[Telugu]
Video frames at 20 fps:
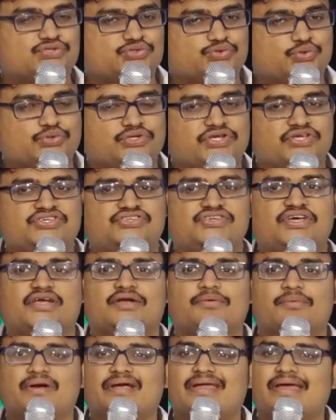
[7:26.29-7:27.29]

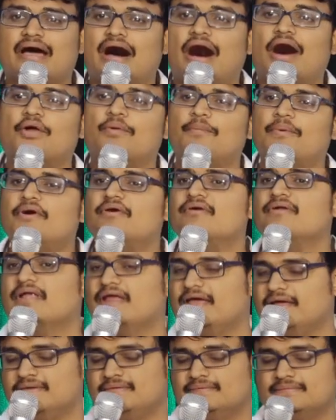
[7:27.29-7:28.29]
స్థుతించేటువంటి అనుభవం
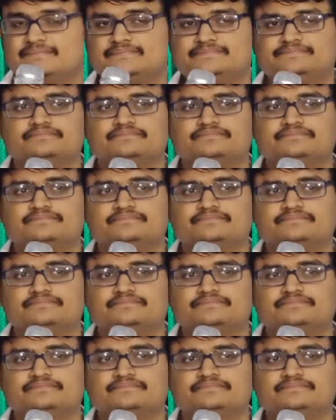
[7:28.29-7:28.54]
లేదు